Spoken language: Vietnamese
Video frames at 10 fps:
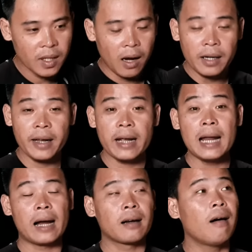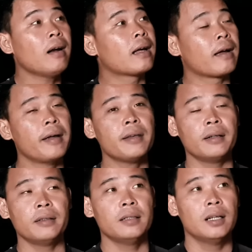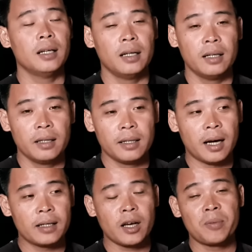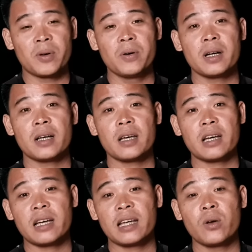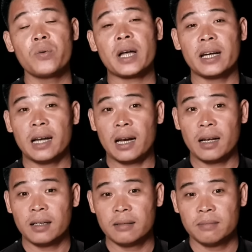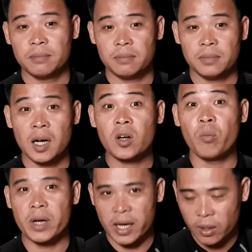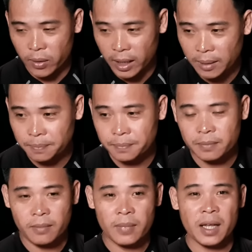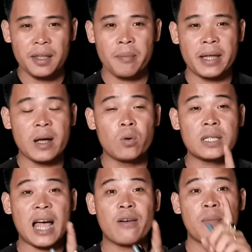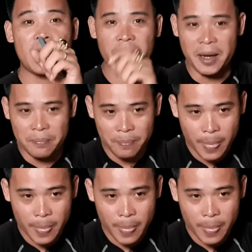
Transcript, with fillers: đó, thì cái lần đó là kể như vợ chồng của cái, cái, cái chú này là hết hồn bên dưới luôn rồi đó nhưng mà dẫu sao là ban đêm